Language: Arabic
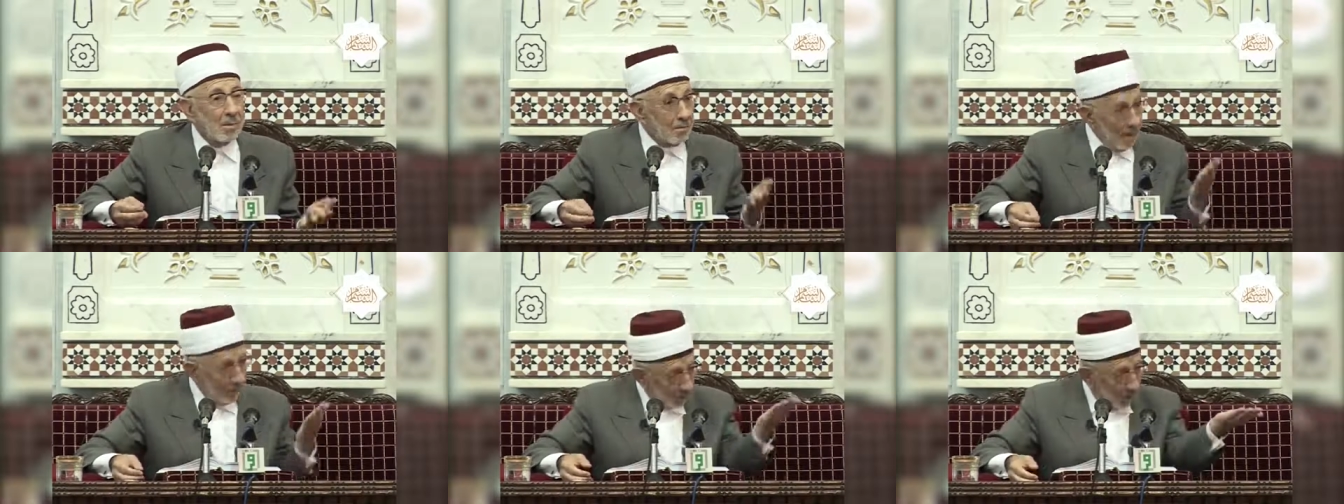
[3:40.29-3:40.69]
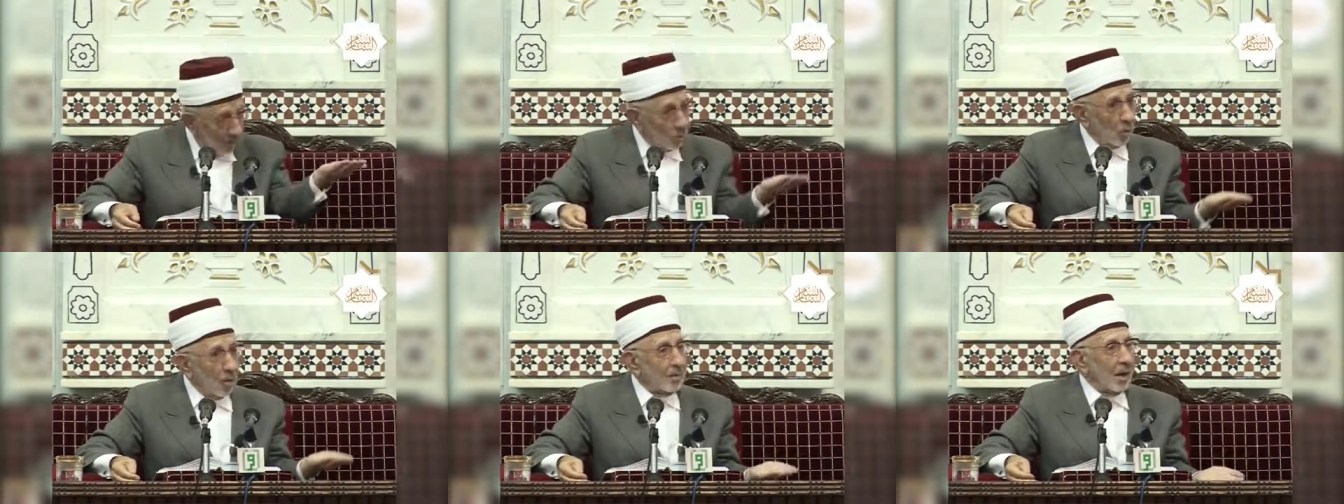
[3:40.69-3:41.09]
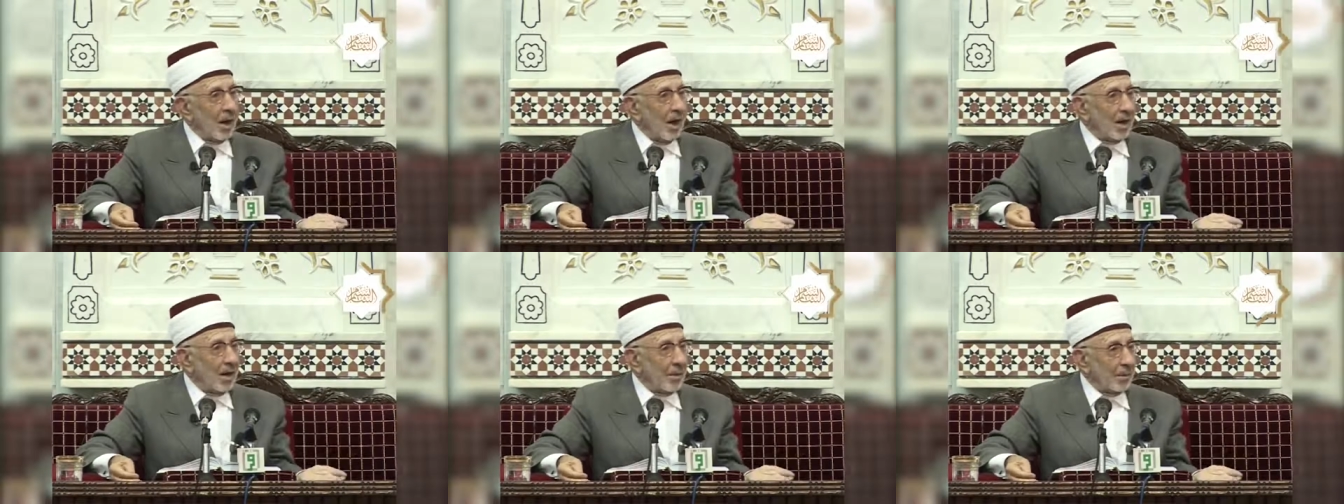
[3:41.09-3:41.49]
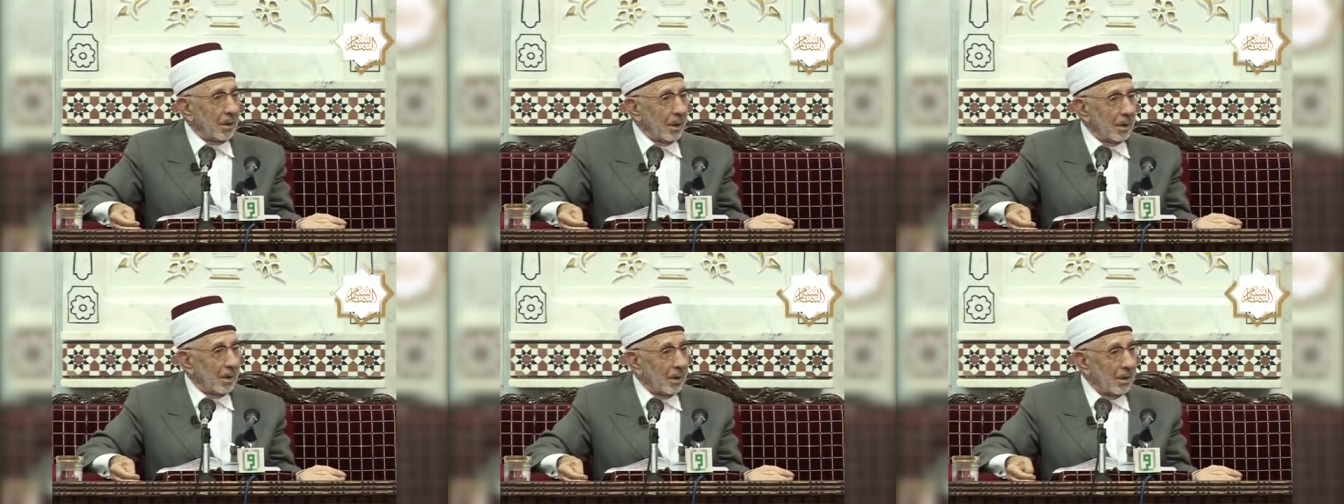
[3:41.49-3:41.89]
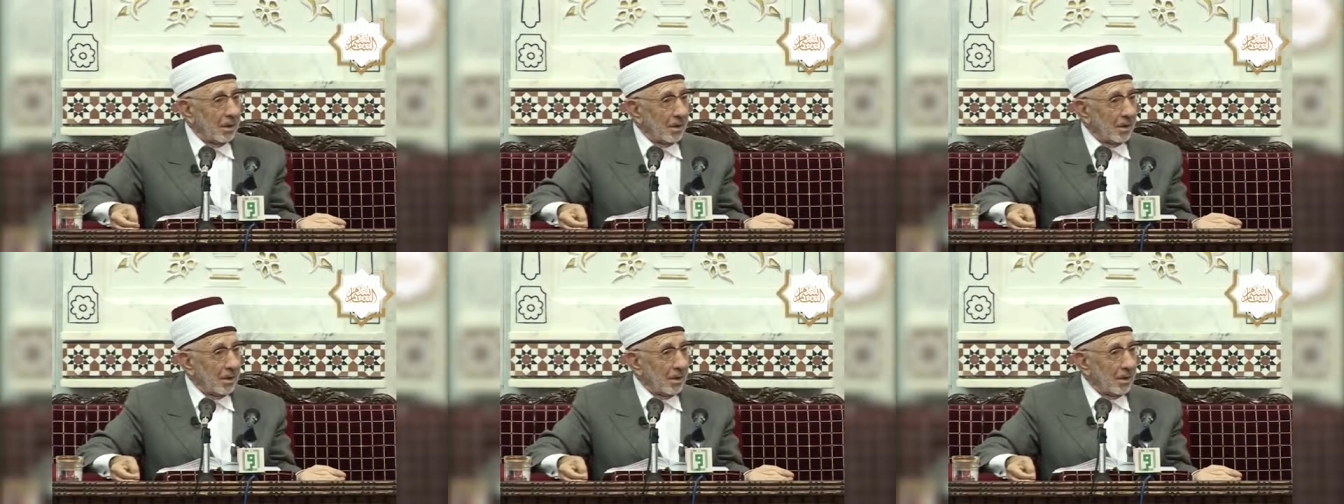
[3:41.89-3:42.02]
ما بتحبوا رب العالمين